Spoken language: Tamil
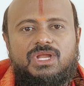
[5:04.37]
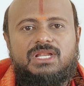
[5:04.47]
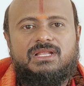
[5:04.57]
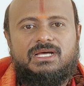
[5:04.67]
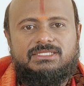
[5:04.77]

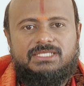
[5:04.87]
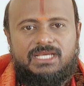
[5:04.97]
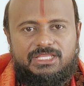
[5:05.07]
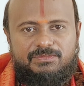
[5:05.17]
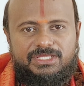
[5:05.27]
உங்கள் ராசி
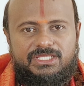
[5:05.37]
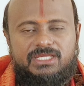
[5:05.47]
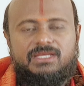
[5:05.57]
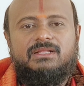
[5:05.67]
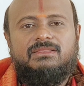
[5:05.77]
அதிபதி
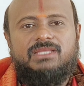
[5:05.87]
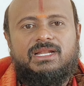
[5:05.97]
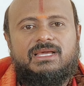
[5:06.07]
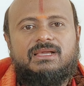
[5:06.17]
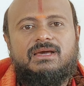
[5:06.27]

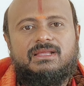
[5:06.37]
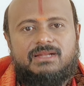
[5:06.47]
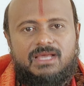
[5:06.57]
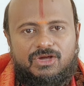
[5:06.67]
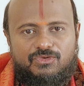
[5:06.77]

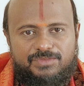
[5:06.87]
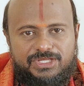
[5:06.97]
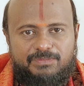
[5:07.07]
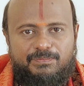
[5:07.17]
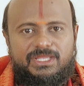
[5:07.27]
தனகாரகனாகவும்
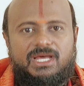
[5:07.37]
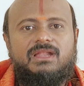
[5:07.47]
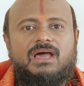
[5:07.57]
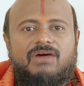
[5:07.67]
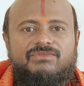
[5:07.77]

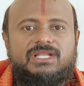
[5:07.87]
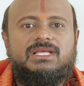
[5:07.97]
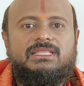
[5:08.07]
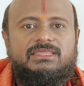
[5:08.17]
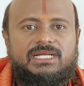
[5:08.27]
இருப்பதால் அவர்
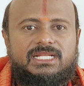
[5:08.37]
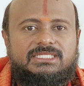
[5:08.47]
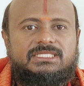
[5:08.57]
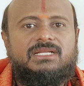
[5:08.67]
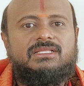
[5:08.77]

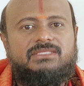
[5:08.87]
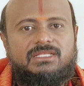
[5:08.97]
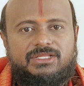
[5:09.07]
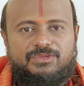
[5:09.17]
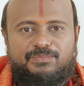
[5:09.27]

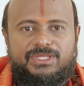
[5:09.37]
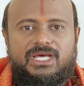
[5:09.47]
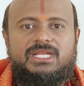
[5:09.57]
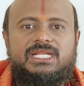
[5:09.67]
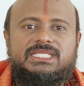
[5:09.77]
தனஸ்தானத்தில்
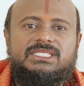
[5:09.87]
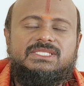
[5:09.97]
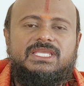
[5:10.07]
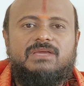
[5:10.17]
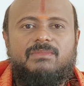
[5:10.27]
இருப்பதால்
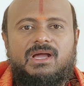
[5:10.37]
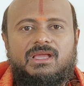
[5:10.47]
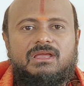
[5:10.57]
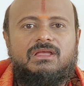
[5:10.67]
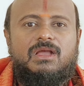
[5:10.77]

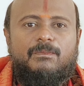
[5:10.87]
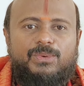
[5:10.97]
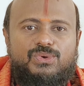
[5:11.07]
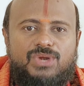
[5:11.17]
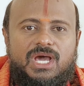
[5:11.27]
நிச்சயமாக
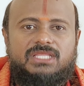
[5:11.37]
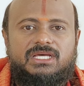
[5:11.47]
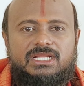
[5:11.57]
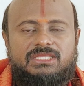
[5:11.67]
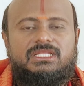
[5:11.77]

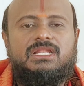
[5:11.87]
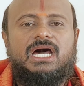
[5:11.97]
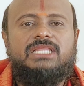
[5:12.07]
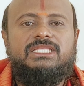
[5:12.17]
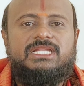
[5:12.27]
பொருளாதாரத்தில்
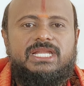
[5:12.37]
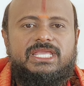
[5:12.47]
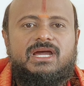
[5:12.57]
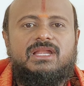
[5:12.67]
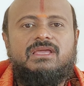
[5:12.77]

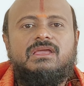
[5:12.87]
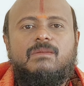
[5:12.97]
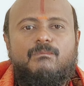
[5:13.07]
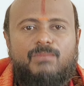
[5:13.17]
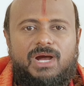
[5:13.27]
அதிரடியான
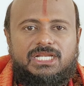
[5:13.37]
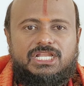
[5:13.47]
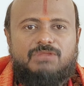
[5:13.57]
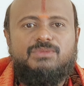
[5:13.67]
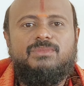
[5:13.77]

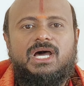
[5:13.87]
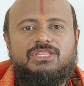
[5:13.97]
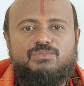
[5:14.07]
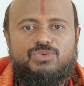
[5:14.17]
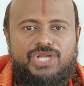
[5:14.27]
மாற்றமும்
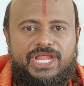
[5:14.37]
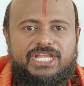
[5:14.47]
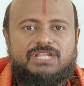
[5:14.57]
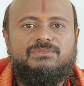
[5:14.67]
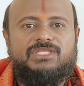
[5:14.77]
அது
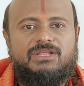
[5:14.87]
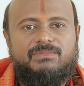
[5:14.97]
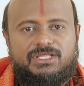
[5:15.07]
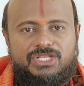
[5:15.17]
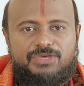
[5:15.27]
முன்னேற்றம் தர
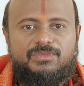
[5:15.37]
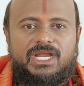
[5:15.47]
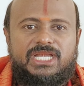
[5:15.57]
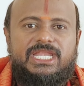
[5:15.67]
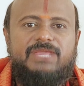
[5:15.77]
மாதிரியும்
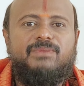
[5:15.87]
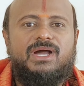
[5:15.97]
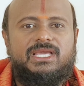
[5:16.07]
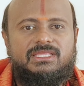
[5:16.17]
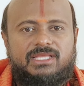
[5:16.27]

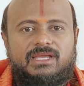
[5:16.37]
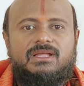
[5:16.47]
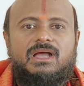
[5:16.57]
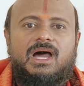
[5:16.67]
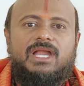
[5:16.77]
கண்டிப்பாக இந்த
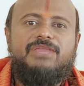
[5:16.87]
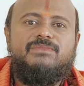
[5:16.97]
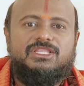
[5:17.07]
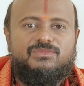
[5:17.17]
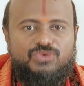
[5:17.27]
ஆடி
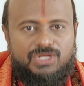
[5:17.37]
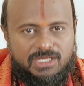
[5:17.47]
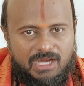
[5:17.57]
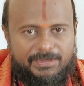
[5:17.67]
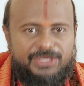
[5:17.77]
மாதம்
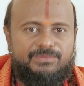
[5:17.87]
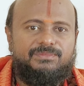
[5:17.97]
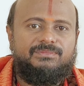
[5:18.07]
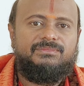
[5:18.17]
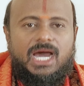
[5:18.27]
உங்களுக்கு அமையும்
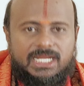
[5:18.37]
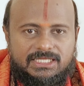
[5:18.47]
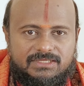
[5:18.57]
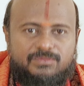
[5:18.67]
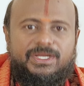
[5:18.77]

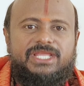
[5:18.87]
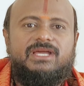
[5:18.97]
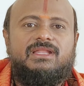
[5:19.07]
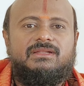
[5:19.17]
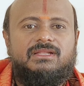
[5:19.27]
அரசு
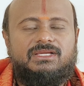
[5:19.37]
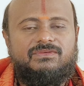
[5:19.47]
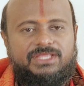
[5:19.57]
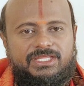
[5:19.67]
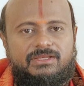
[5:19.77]

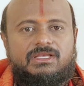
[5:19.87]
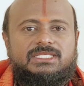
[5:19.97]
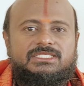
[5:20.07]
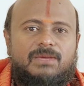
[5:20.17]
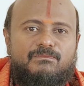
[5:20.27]
பணியாளர்களுக்கு வந்து
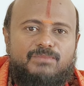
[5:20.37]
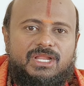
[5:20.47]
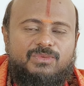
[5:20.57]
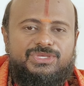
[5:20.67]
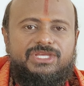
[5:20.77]

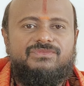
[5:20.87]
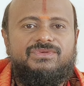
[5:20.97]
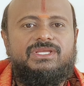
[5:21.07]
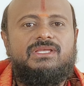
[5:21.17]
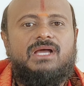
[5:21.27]
சம்பள
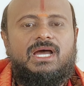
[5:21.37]
உயர்வு